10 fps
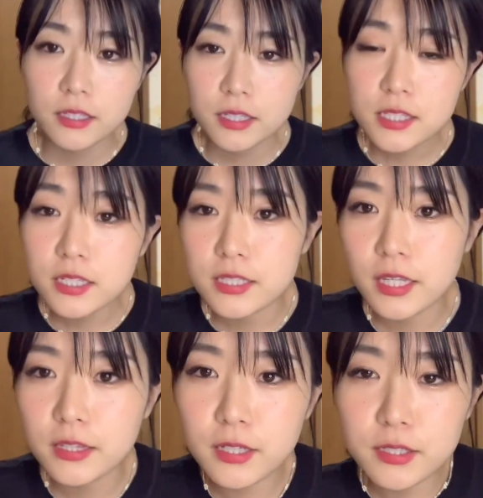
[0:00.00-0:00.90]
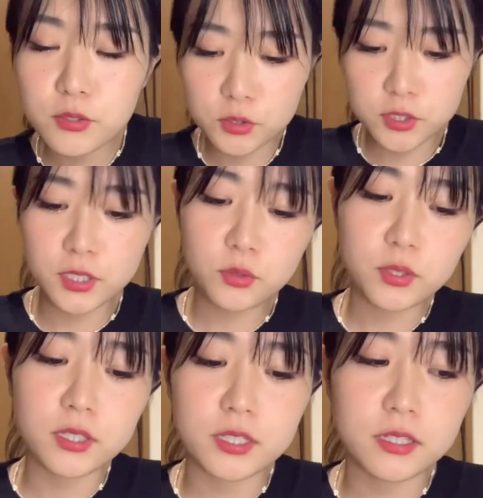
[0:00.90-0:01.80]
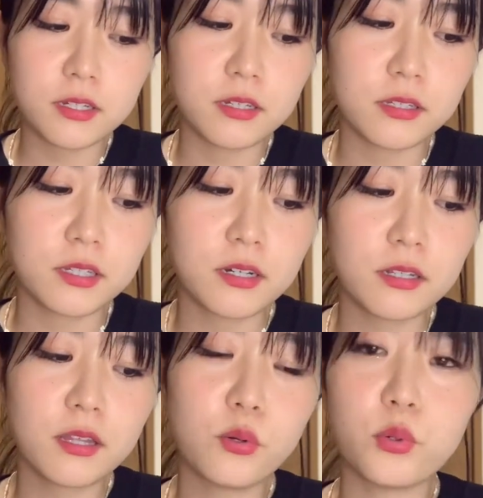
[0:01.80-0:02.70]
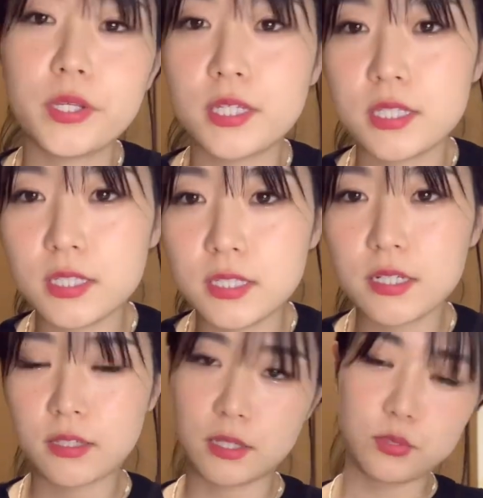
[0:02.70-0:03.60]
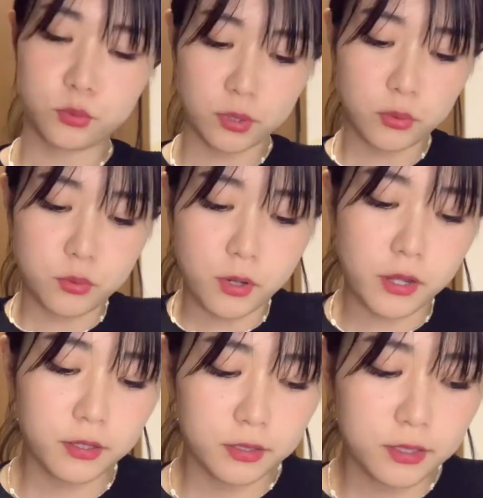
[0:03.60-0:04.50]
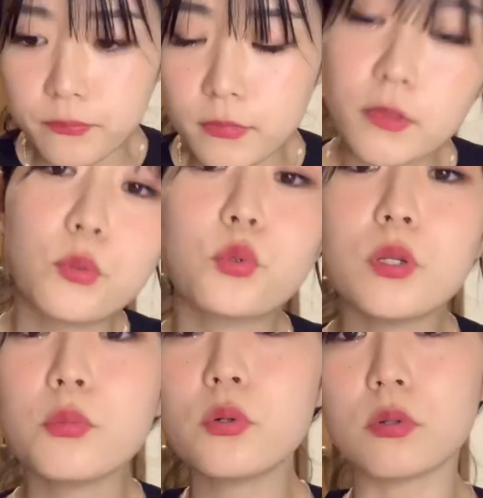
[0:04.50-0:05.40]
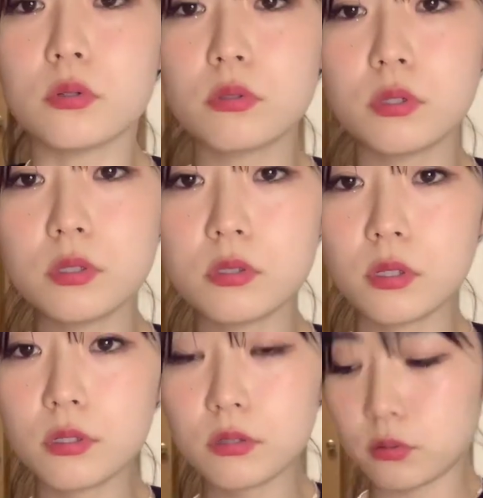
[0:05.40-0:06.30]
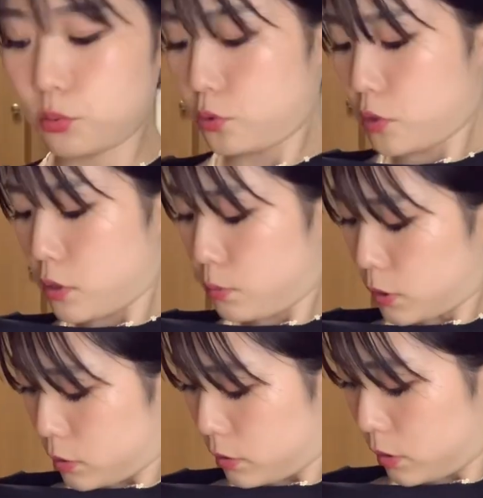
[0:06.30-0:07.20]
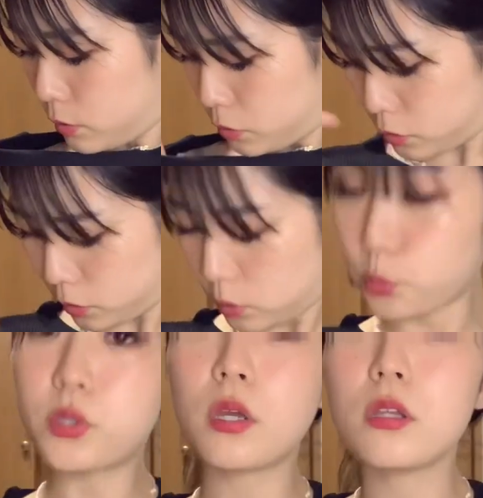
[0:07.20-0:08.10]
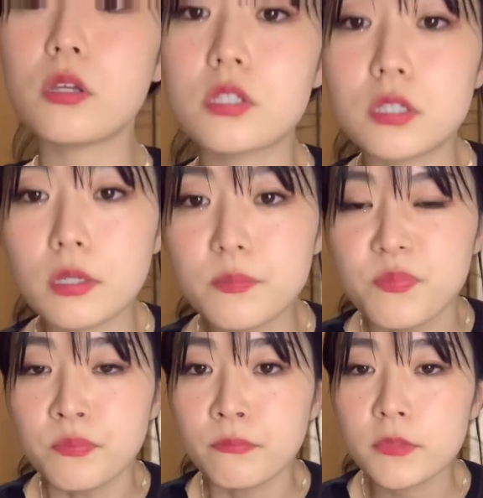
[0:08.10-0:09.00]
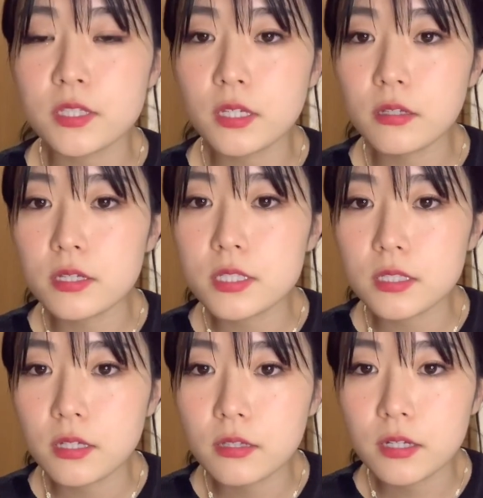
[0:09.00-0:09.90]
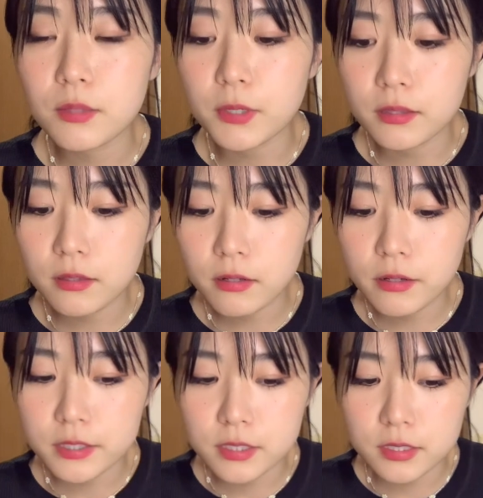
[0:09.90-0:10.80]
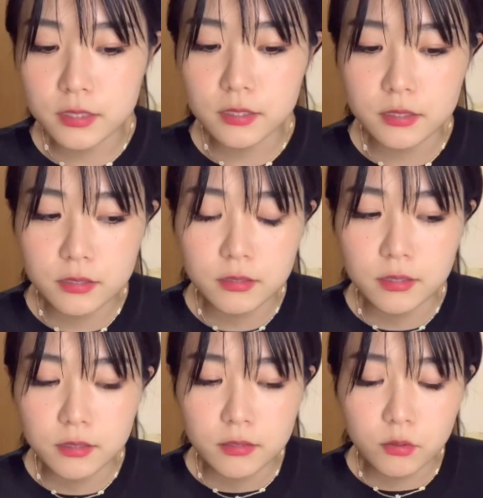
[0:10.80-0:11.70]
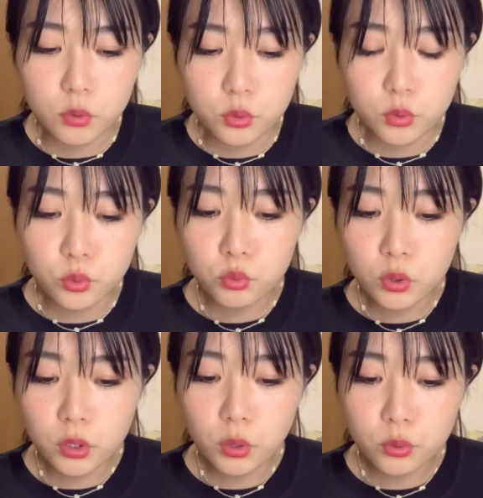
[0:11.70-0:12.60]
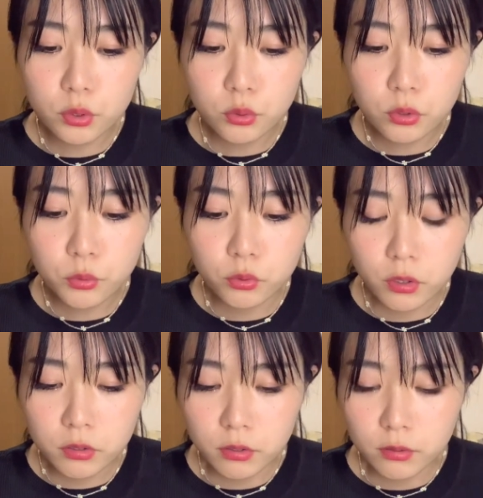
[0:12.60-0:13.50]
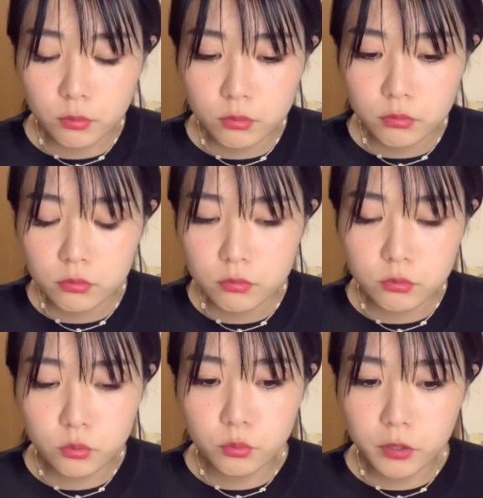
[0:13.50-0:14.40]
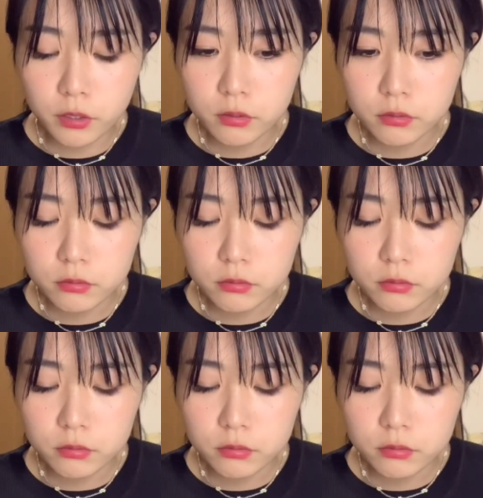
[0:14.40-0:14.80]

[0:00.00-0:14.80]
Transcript: いつか洗濯した時にさ、片方引きちぎれてそうで怖い。これも全然素材めっちゃいい感じ。しかも透けないし。透けないし、なんなら今あったかいし。なんかそんなにテロテロなもんないんだけど。そこまで。